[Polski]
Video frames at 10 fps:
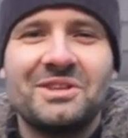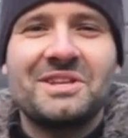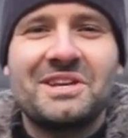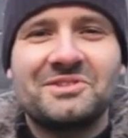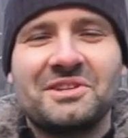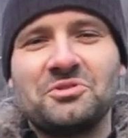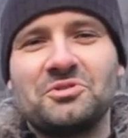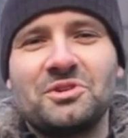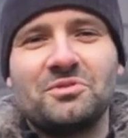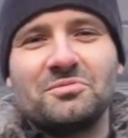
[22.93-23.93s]
na
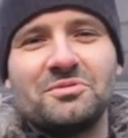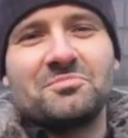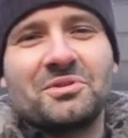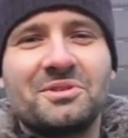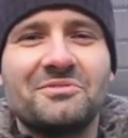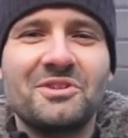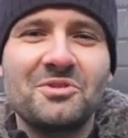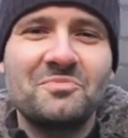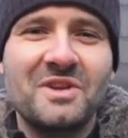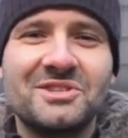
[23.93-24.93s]
stadionie klubu
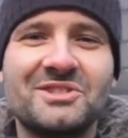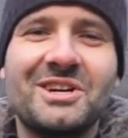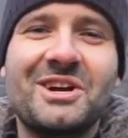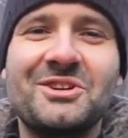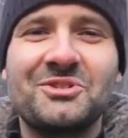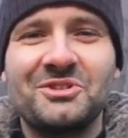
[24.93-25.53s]
sportowego Piasta